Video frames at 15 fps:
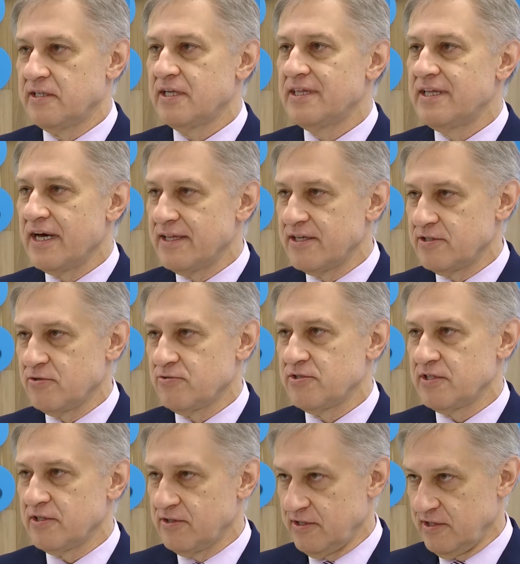Te dane są
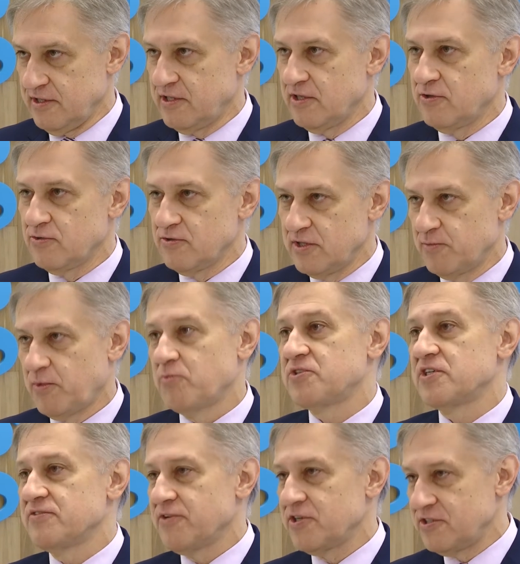z tych instytucji
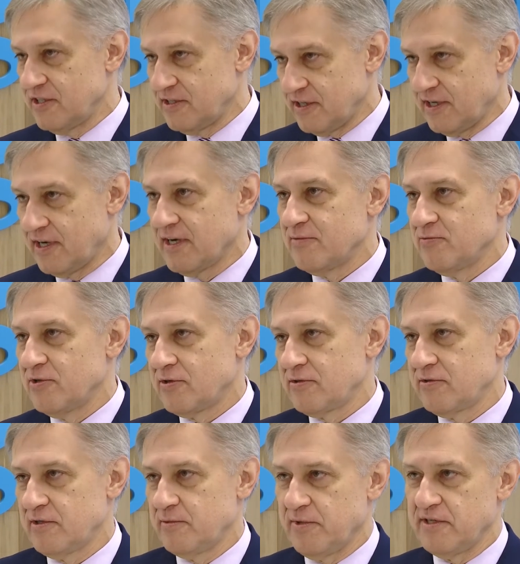poprzez właśnie ten KMDOR,
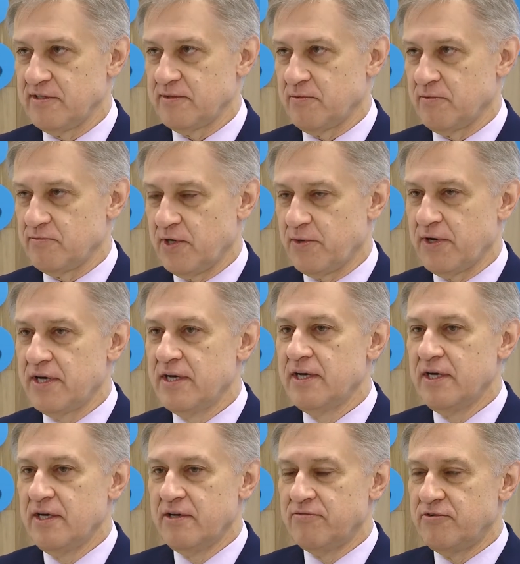który Pani wspomniała,
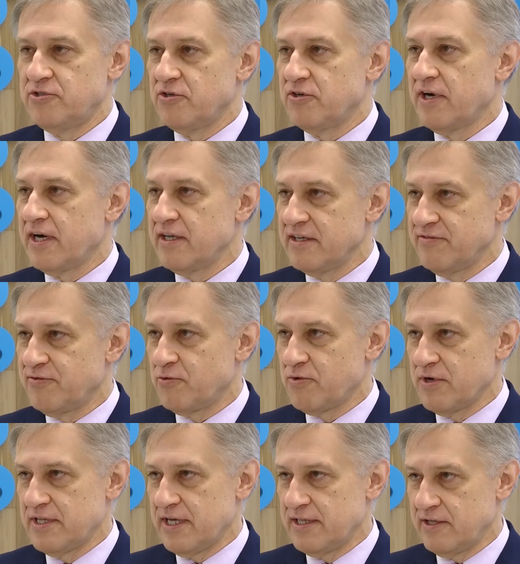wyciągane i
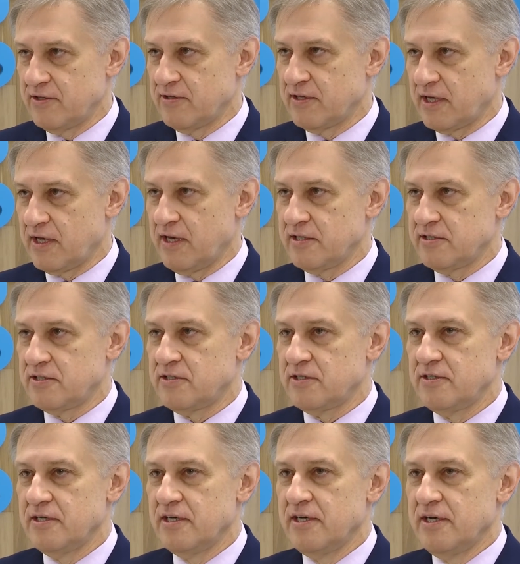wkładane do deklaracji,
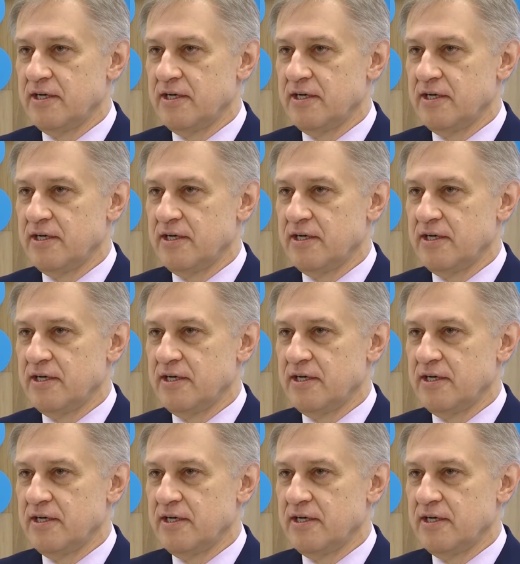czyli,